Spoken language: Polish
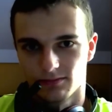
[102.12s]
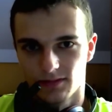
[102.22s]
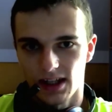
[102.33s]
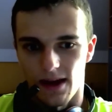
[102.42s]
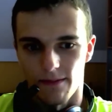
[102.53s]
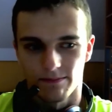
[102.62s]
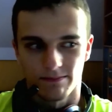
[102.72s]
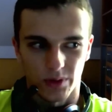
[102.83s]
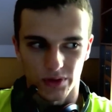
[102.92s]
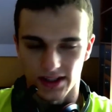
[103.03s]
Tyle.
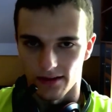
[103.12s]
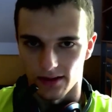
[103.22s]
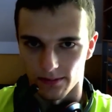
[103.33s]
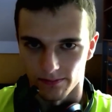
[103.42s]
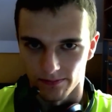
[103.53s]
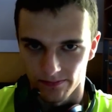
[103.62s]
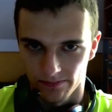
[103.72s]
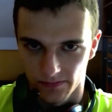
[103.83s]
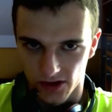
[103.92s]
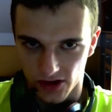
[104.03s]
Pozdrawiam.
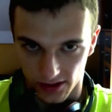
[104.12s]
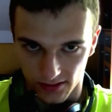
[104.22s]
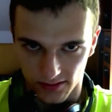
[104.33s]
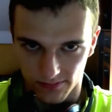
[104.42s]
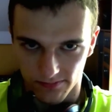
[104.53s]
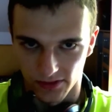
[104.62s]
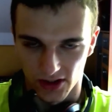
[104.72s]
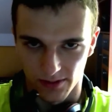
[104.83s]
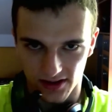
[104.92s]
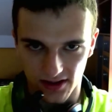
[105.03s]
Cześć. Do
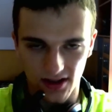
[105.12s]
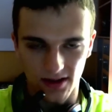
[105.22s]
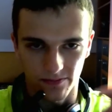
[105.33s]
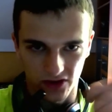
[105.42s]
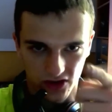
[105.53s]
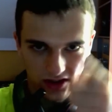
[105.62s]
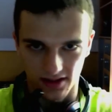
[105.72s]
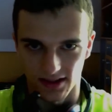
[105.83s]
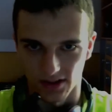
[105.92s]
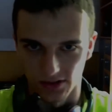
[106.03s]
zobaczenia 13